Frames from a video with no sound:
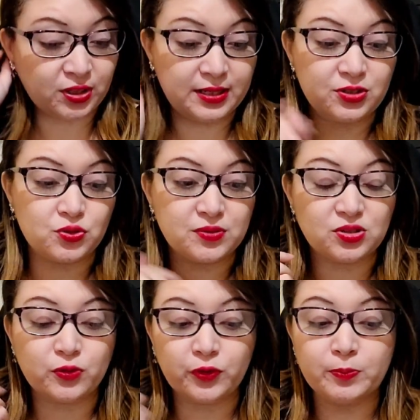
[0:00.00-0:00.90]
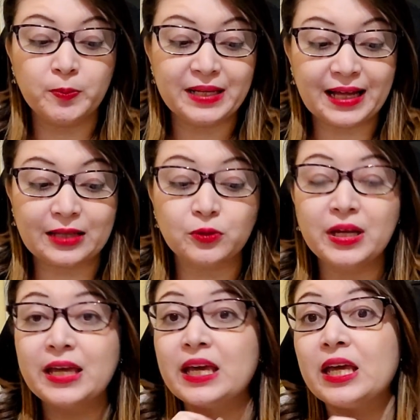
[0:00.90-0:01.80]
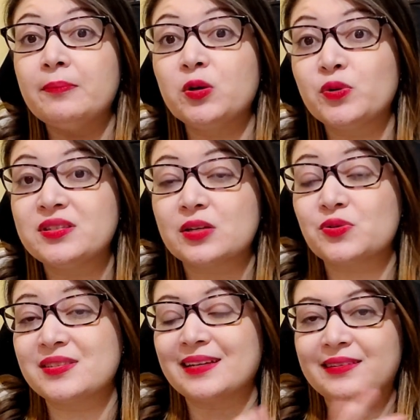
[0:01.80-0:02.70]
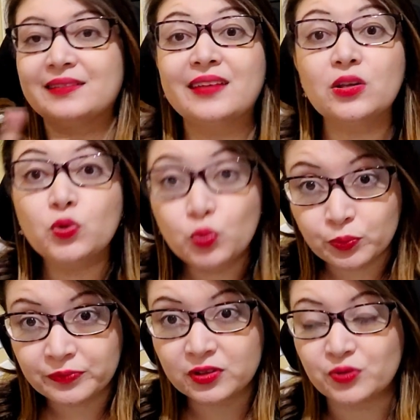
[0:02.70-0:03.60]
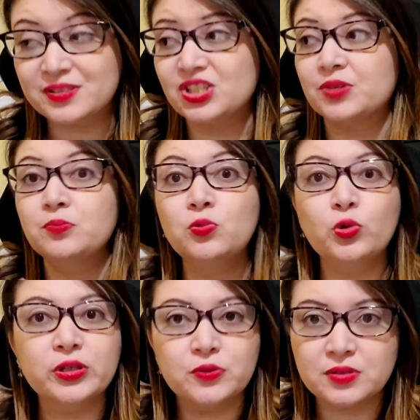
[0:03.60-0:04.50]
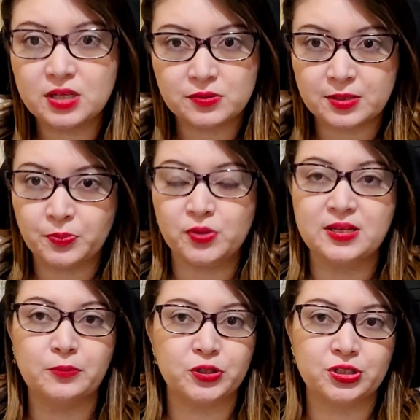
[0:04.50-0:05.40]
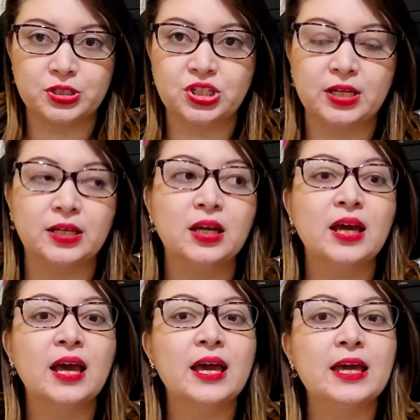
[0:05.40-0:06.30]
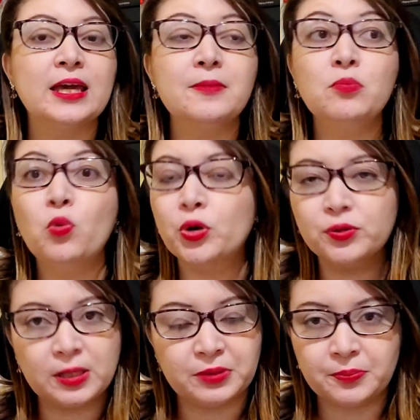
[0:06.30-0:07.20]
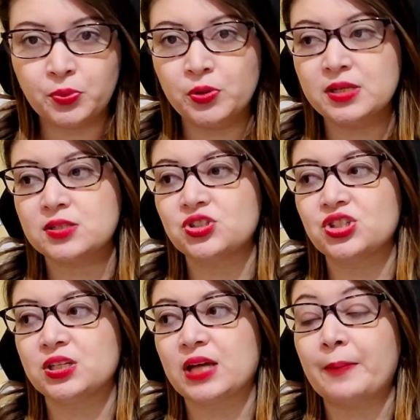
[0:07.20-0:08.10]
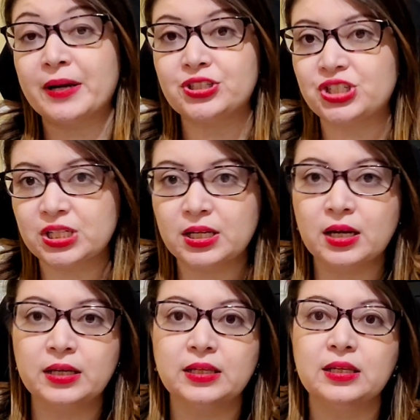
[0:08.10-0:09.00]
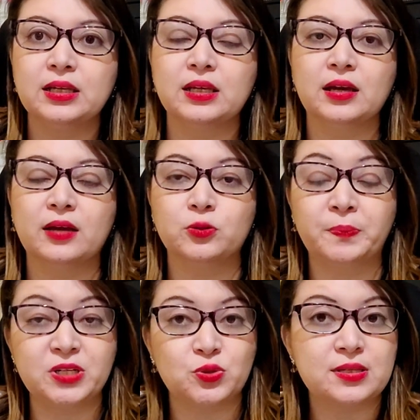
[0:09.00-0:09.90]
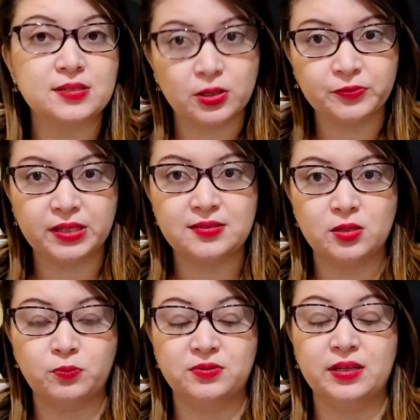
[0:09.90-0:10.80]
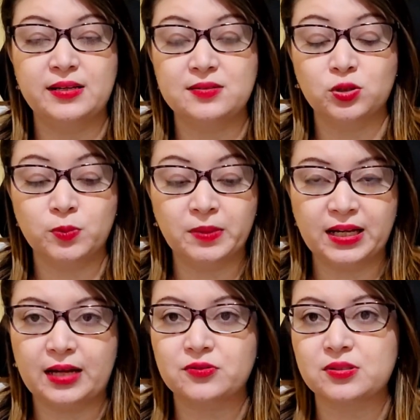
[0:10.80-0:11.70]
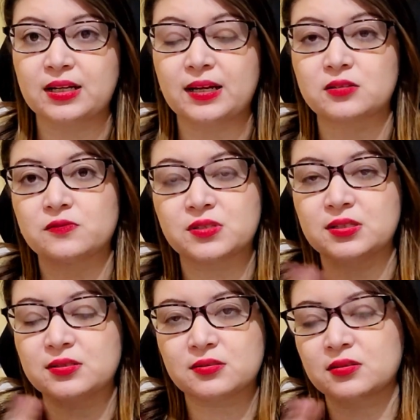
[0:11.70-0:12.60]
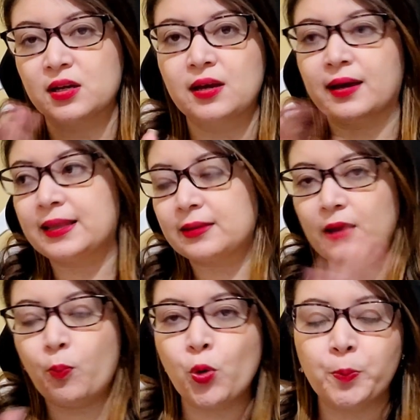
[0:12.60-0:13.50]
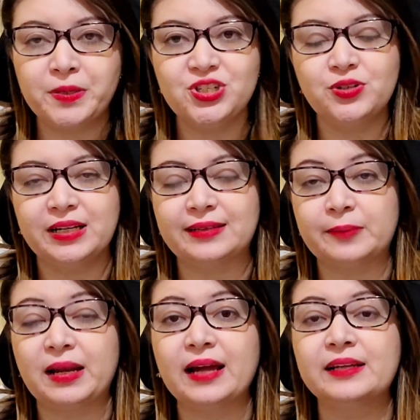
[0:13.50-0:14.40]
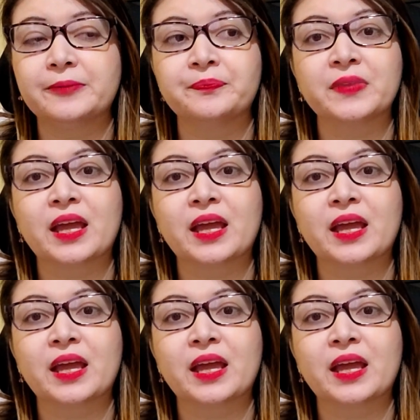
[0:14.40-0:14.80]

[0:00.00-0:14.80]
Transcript: Só que Lady Susan só foi publicado em 1871, ou seja, muitos anos depois da morte da Jane, e muito tempo depois de Abadia e Persuasão terem sido, terem sido publicados, né? Caso vocês, quem está um pouco perdido aí na timeline,